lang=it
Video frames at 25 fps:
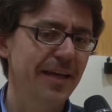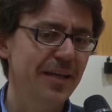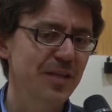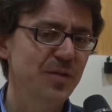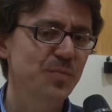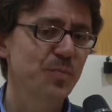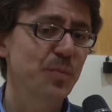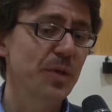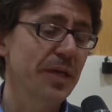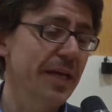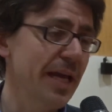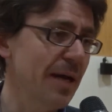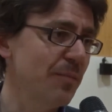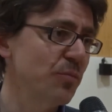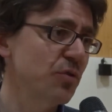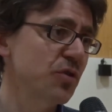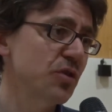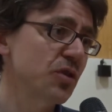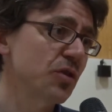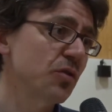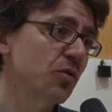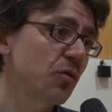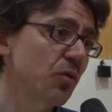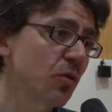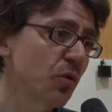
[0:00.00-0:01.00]
speriamo
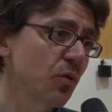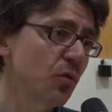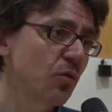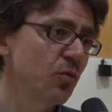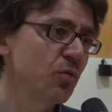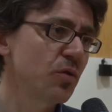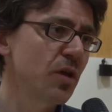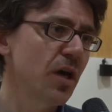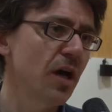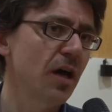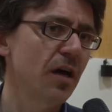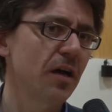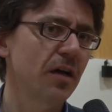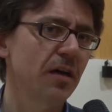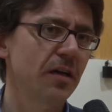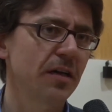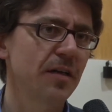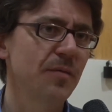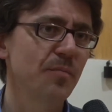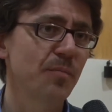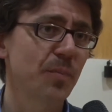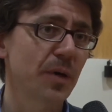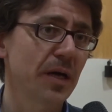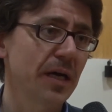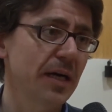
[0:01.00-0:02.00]
si concluda
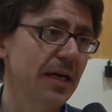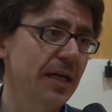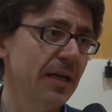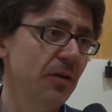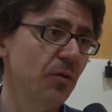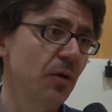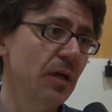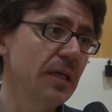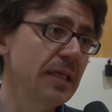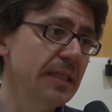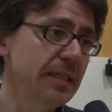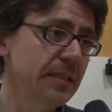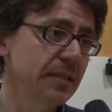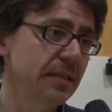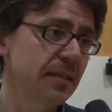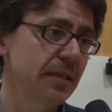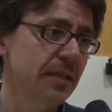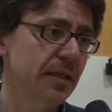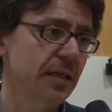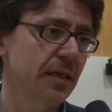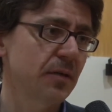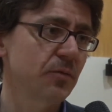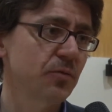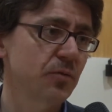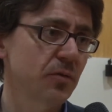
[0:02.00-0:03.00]
in parallelo
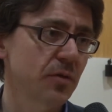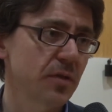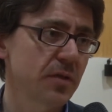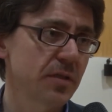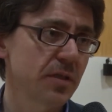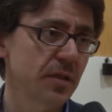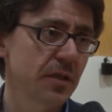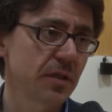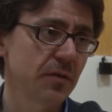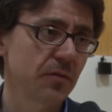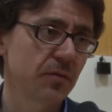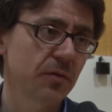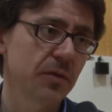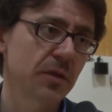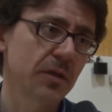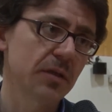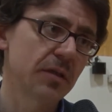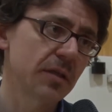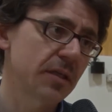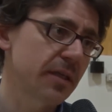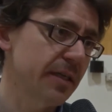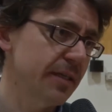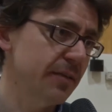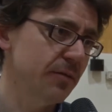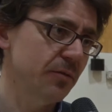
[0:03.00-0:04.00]
all'iter autorizzativo del
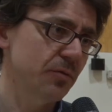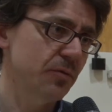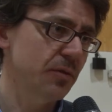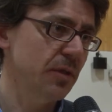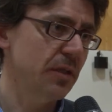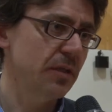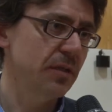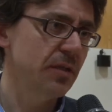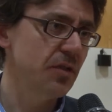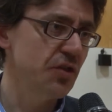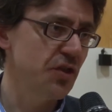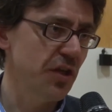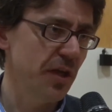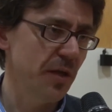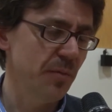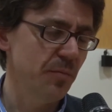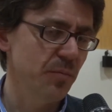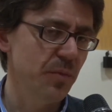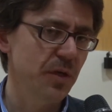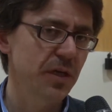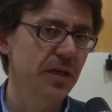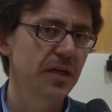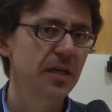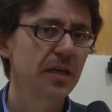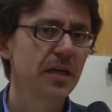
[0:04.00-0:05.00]
decreto del
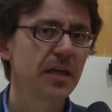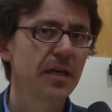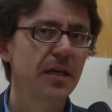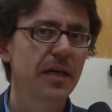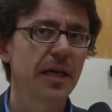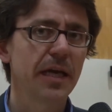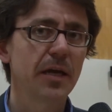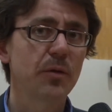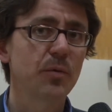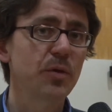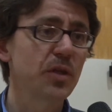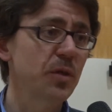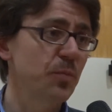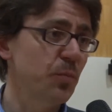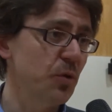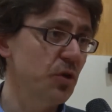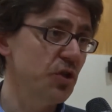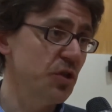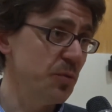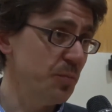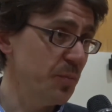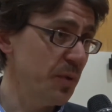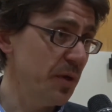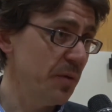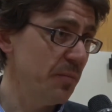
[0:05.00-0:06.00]
dicembre e quindi poi
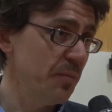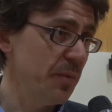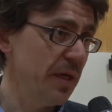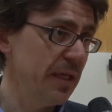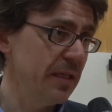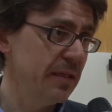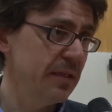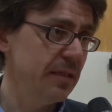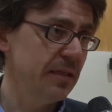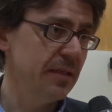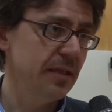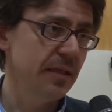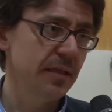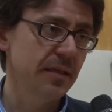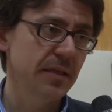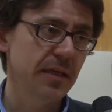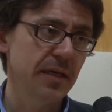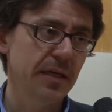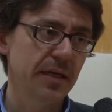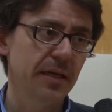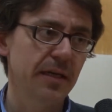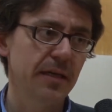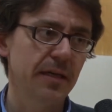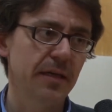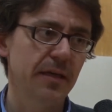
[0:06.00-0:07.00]
ci permetta di
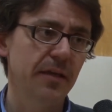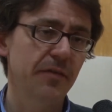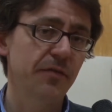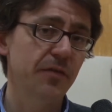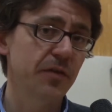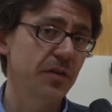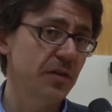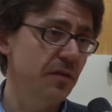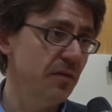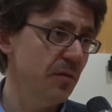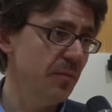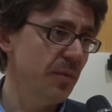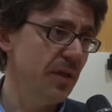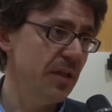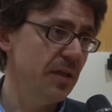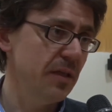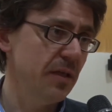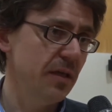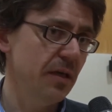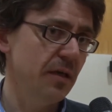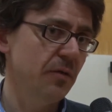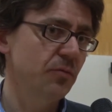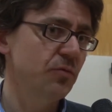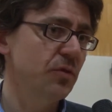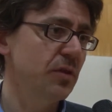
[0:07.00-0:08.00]
andare
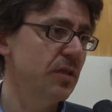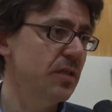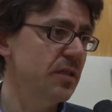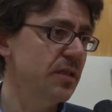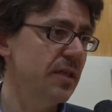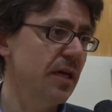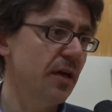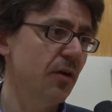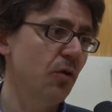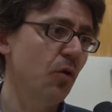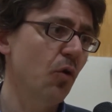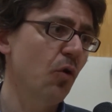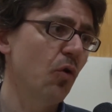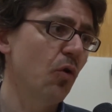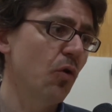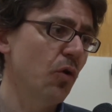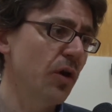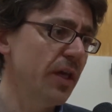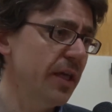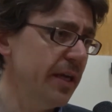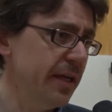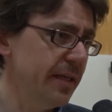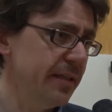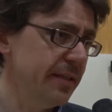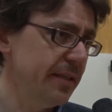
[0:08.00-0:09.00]
effettivamente a utilizzarlo o
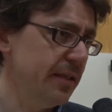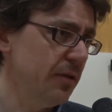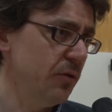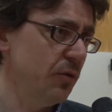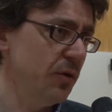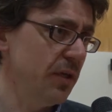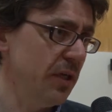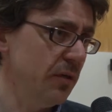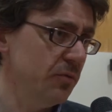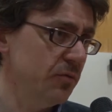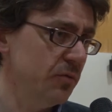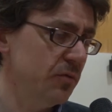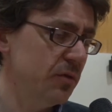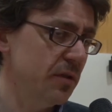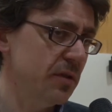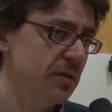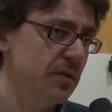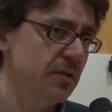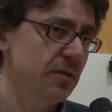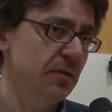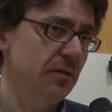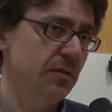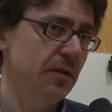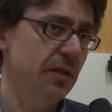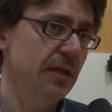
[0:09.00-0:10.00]
in rete o in
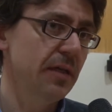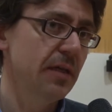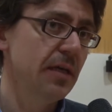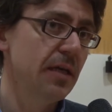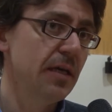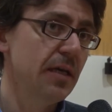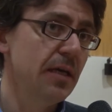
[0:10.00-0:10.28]
autotrazione.